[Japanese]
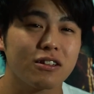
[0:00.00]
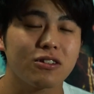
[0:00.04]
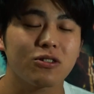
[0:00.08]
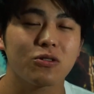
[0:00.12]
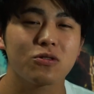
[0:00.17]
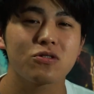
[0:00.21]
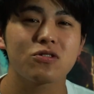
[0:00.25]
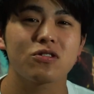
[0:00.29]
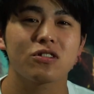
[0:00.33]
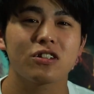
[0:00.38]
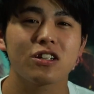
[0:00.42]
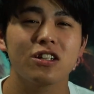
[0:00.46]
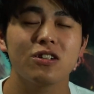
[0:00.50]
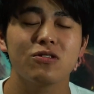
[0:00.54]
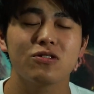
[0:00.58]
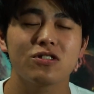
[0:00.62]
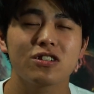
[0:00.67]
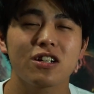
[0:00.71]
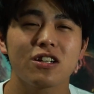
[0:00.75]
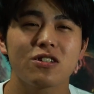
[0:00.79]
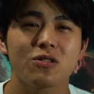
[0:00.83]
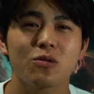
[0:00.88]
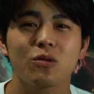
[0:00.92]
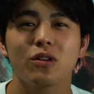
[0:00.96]
途中で気
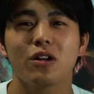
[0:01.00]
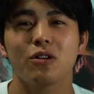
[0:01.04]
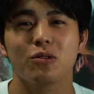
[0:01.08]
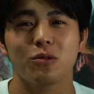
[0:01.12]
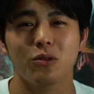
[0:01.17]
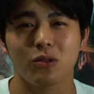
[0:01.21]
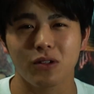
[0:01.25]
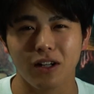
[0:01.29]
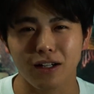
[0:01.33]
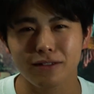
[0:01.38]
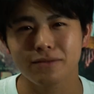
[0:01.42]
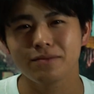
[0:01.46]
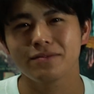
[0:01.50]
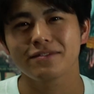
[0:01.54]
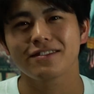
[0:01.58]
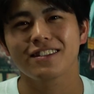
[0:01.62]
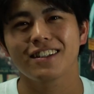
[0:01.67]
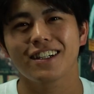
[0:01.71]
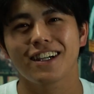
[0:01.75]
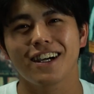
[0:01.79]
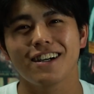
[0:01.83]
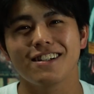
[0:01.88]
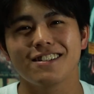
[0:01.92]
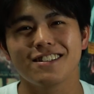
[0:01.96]
失いそうになるような
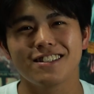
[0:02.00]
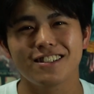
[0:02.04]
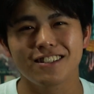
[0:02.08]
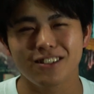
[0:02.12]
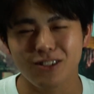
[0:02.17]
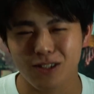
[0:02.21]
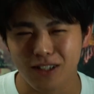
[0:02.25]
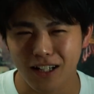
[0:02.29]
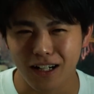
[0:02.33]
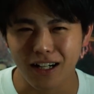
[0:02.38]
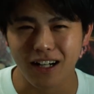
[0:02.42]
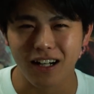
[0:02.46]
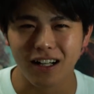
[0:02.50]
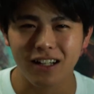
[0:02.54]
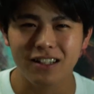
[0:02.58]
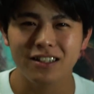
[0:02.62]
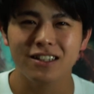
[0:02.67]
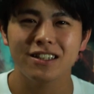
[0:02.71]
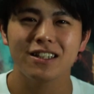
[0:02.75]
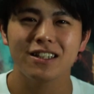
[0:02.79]
感じの中、